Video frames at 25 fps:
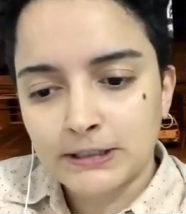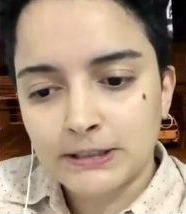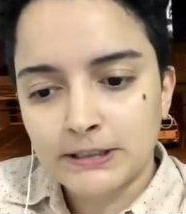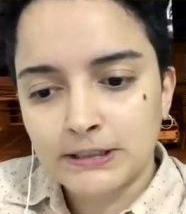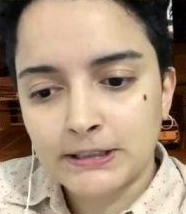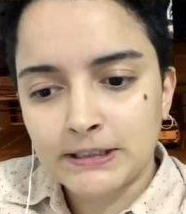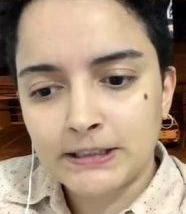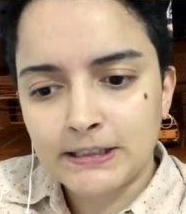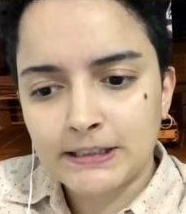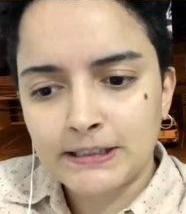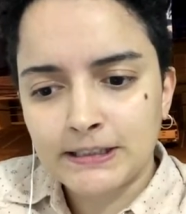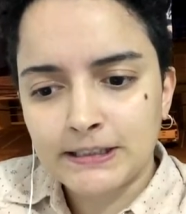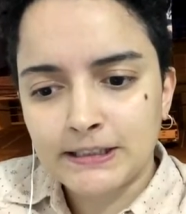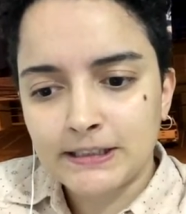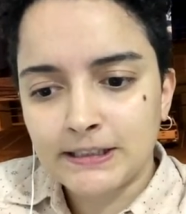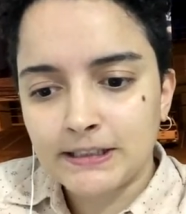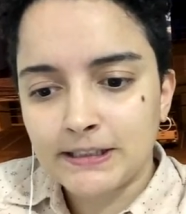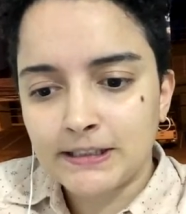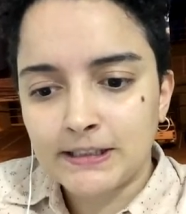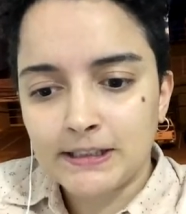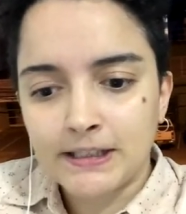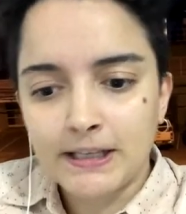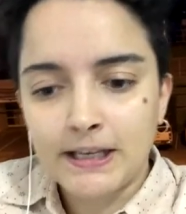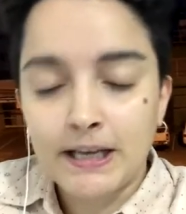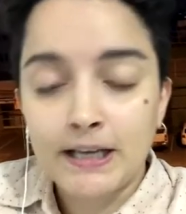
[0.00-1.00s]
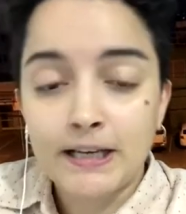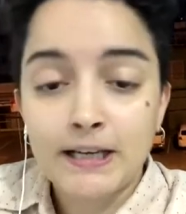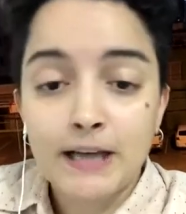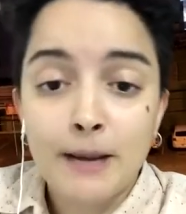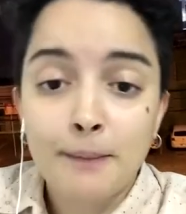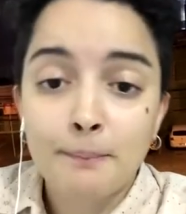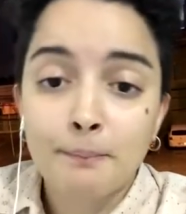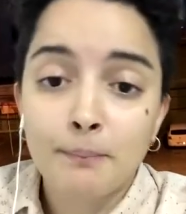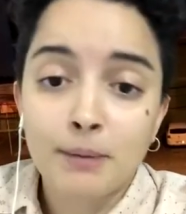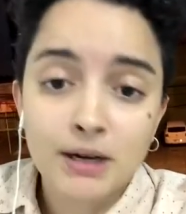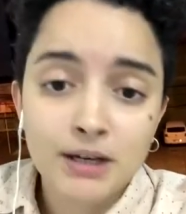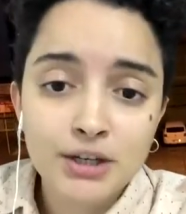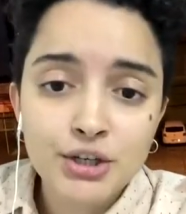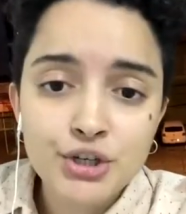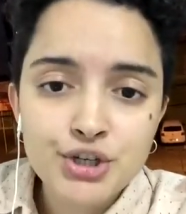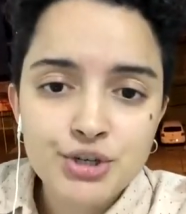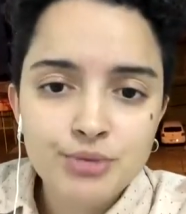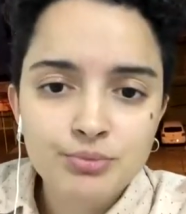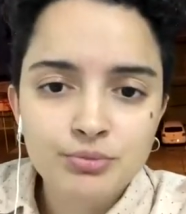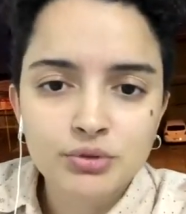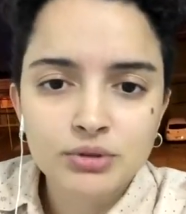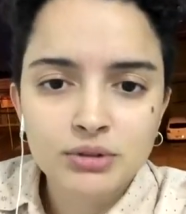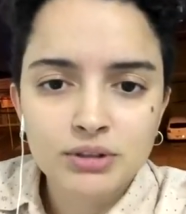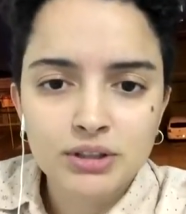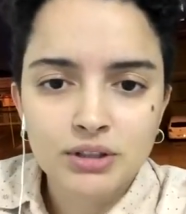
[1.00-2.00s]
que ele abrange
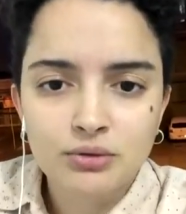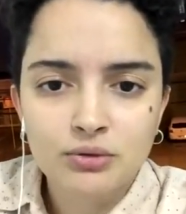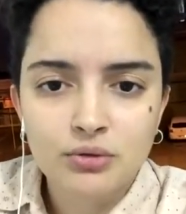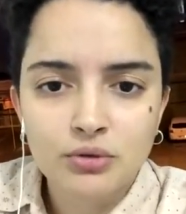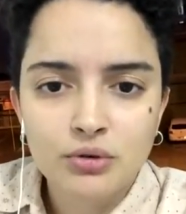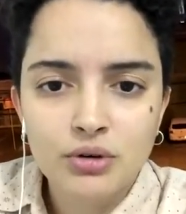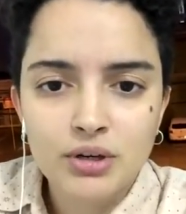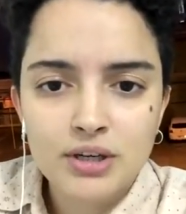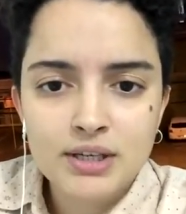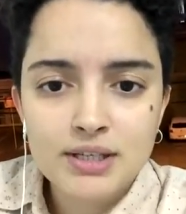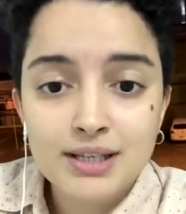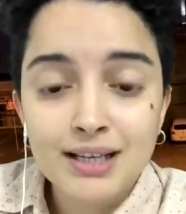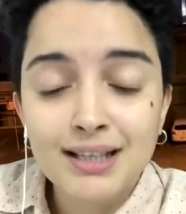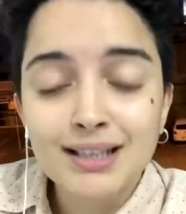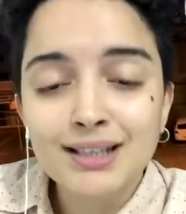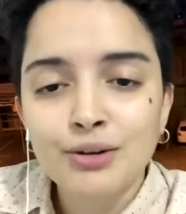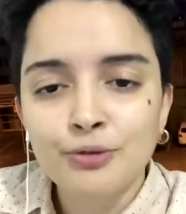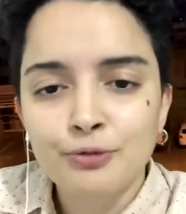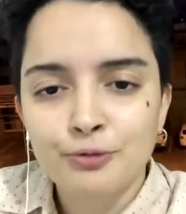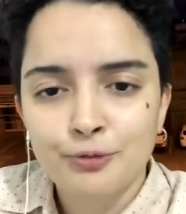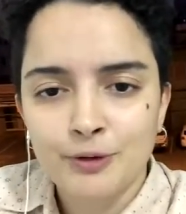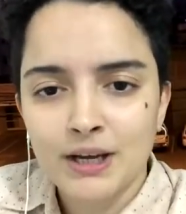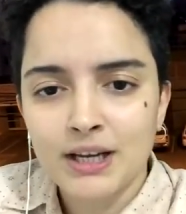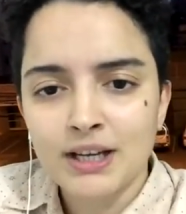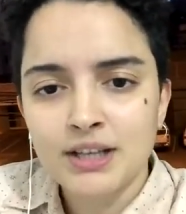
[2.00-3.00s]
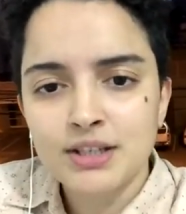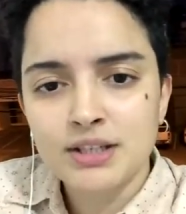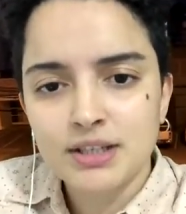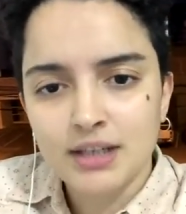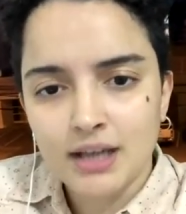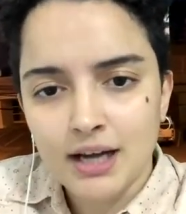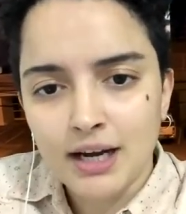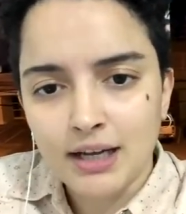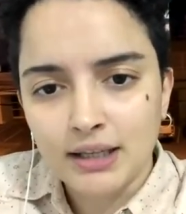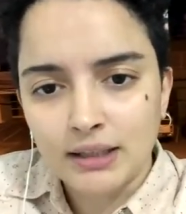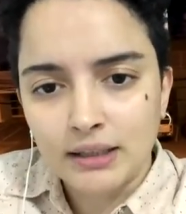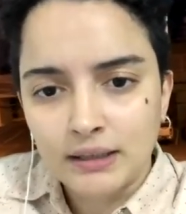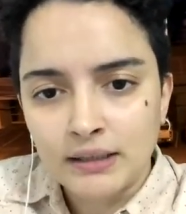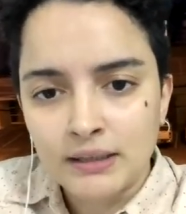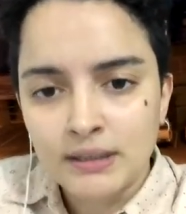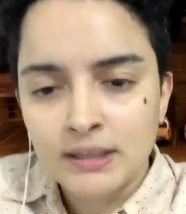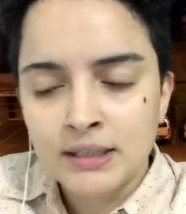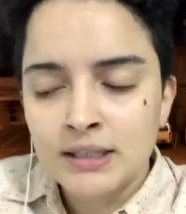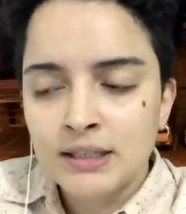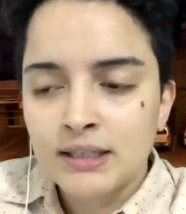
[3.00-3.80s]
muita coisa e não fala de nada.